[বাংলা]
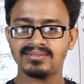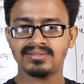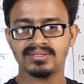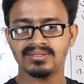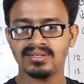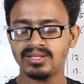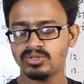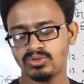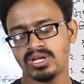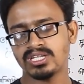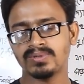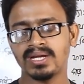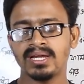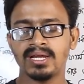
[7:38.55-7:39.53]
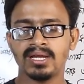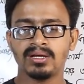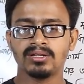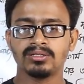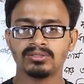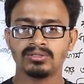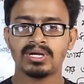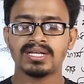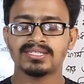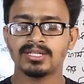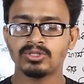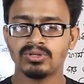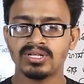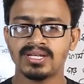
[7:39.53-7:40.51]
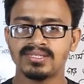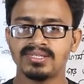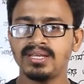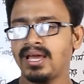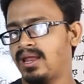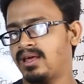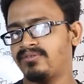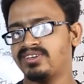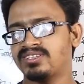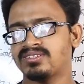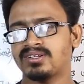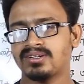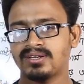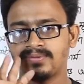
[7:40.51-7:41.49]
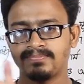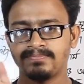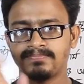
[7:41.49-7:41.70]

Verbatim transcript: সার্চ দিলে চলে আসবে তো আজকে চলে যাচ্ছি আল্লাহ হাফেজ টাটা